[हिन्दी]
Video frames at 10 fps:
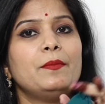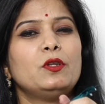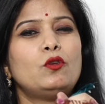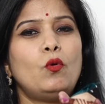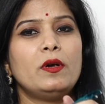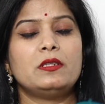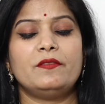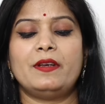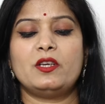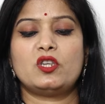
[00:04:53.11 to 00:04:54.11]
में थोड़ी
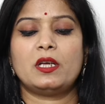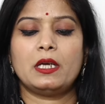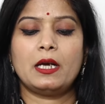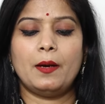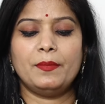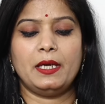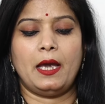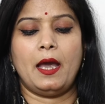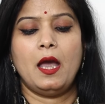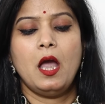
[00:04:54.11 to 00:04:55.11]
सी फिनिशिंग की कमी
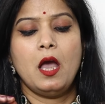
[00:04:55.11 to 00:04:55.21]
है